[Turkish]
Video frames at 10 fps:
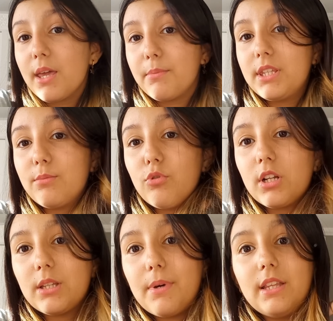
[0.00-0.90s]
Bir de bu
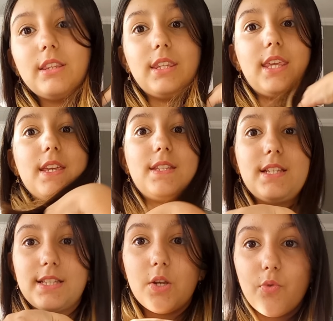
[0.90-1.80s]
arada ben gençlik
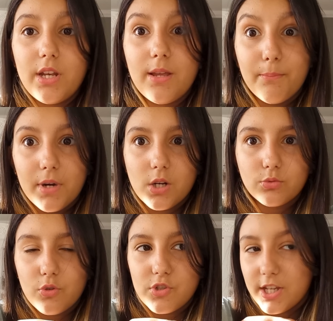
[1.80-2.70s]
serüvenine
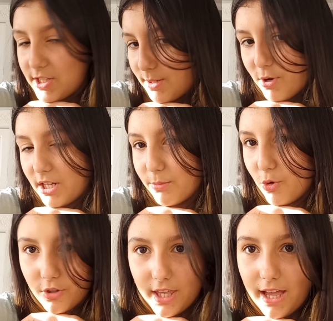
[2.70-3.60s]
maraton çekeceğim. Aklıma
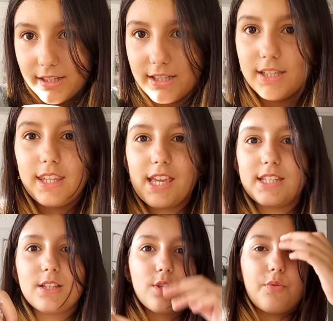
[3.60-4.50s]
o geldi. Yani
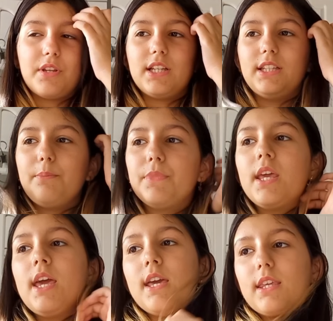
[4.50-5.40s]
gençlik serüveni dediğim
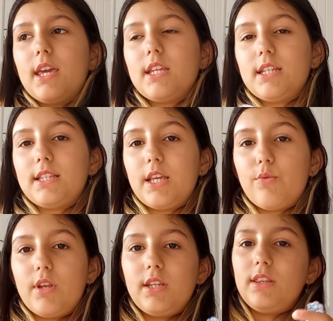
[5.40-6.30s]
gençlik
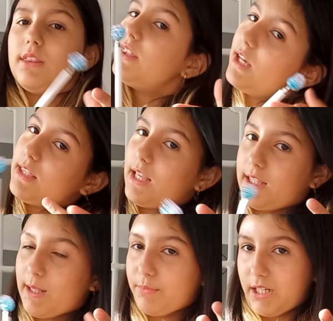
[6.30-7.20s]
serüveninin tek tek
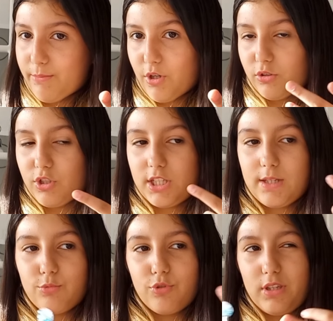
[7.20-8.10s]
kitaplarına maraton
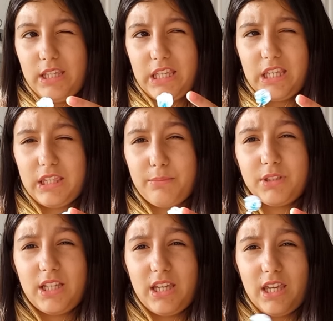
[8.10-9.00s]
çekeceğim. Çünkü ilk
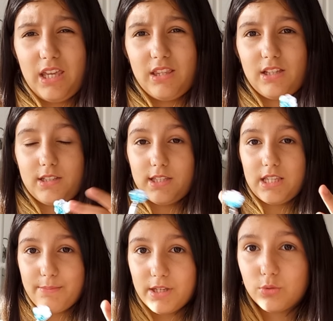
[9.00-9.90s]
kitabını en kısa
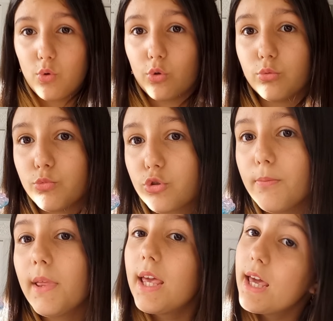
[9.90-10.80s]
zamanda okutmuştum.